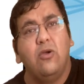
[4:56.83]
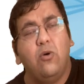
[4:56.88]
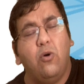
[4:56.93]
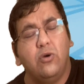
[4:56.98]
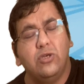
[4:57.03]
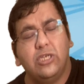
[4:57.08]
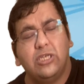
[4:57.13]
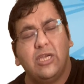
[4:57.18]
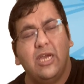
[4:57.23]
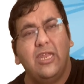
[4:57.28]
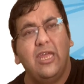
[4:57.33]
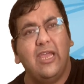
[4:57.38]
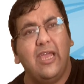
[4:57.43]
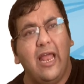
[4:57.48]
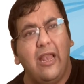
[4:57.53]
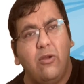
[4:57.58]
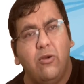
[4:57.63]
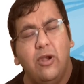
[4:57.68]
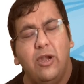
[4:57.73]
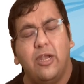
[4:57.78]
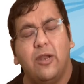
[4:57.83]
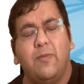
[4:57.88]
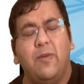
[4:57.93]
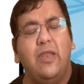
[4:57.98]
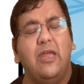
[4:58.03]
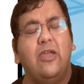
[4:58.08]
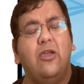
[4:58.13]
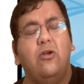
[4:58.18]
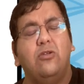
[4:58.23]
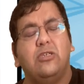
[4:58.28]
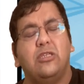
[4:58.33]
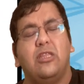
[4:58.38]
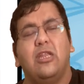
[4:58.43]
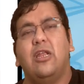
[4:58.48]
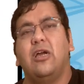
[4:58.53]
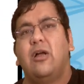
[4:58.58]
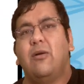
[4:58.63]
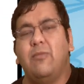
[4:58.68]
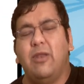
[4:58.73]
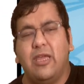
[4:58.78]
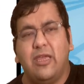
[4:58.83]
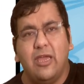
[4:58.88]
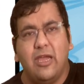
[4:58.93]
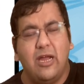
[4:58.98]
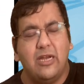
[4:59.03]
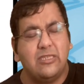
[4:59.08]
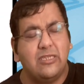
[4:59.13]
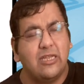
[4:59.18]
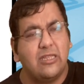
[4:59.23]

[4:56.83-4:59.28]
कोशिश करिए कैलकुलेटर पे लिख के और जितना कम लिख के कर